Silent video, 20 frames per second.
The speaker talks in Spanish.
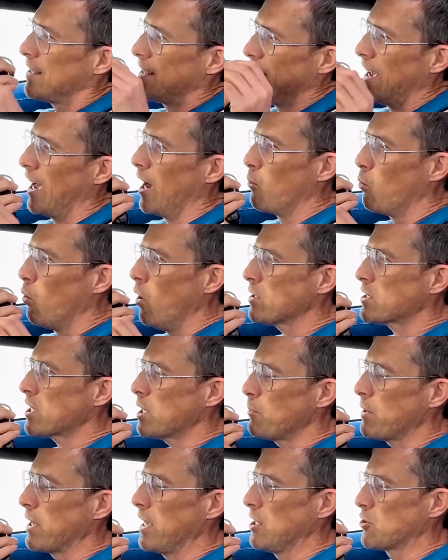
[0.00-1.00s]
Sí, lo que
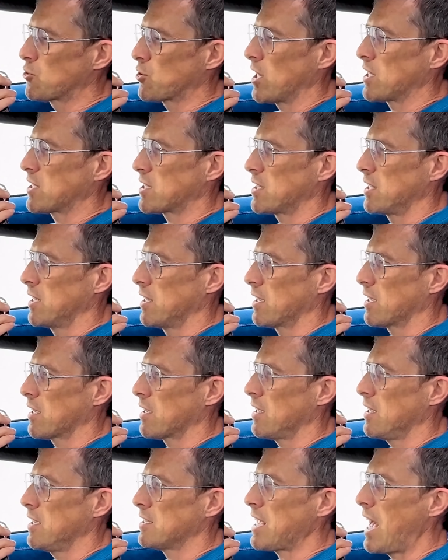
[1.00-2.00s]
será interesante
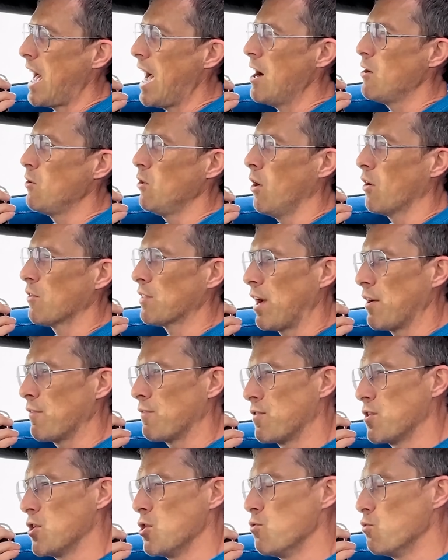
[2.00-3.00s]
es ver qué tanto se
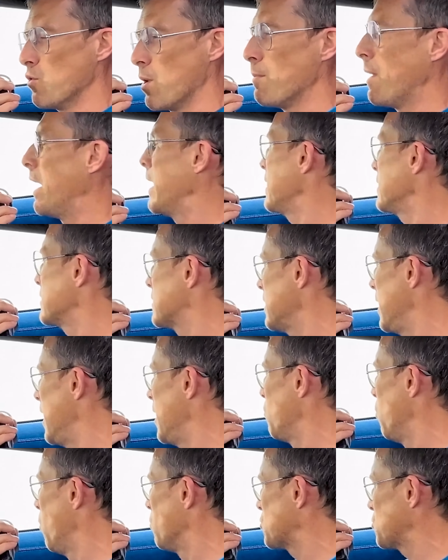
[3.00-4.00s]
mantiene esa vista cuando
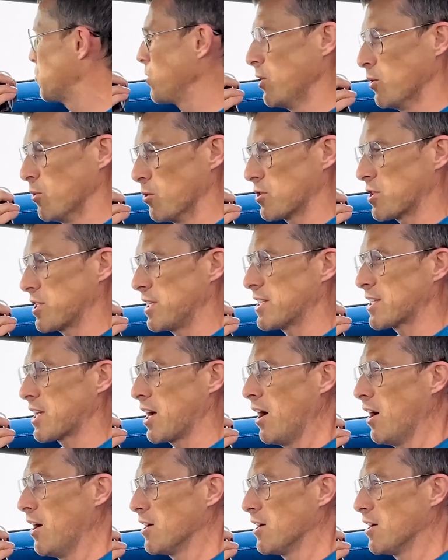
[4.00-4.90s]
lancemos estos coches.